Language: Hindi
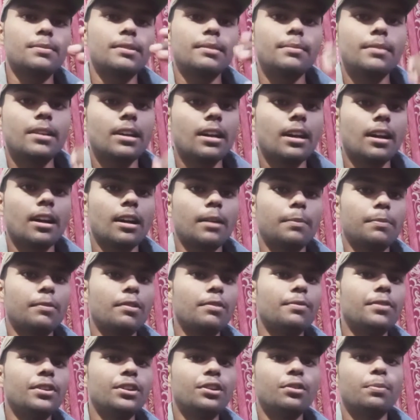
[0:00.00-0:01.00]
से मैं आपको
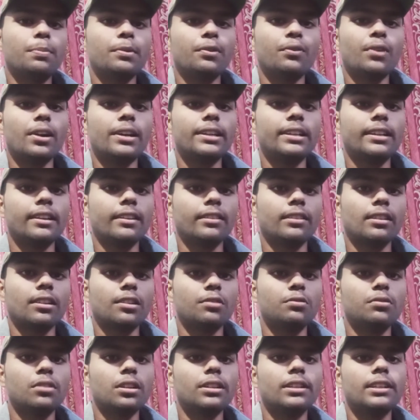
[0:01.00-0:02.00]
वीडियो प्रोवाइड करता
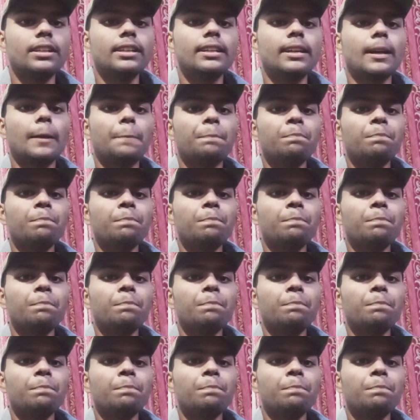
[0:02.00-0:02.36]
रहूँगा ठीक है